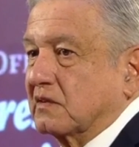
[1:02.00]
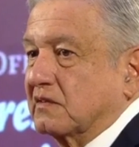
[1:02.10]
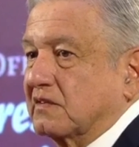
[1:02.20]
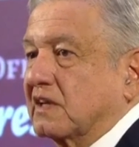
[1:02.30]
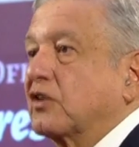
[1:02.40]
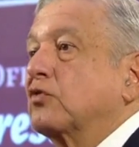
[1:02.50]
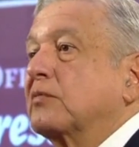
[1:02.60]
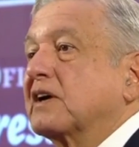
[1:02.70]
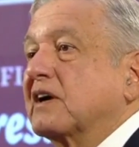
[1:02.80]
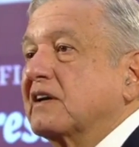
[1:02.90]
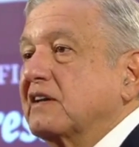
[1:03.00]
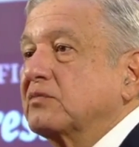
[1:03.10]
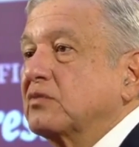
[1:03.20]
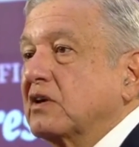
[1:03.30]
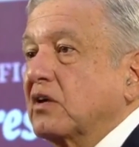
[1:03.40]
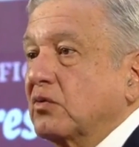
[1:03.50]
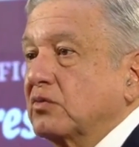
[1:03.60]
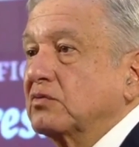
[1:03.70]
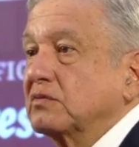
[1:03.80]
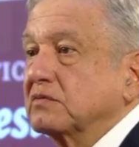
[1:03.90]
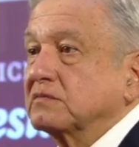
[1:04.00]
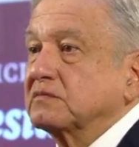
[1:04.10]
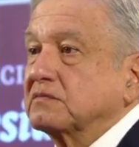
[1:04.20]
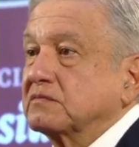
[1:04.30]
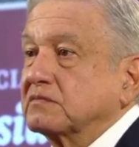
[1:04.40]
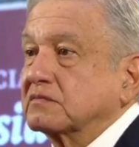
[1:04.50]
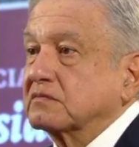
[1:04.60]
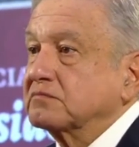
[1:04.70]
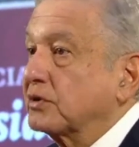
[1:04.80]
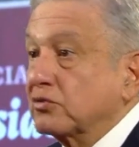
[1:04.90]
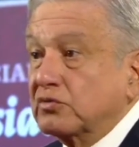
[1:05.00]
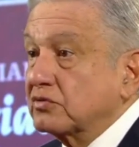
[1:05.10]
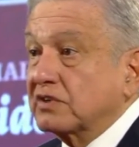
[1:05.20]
se crea un mecanismo en la ONU, pero no está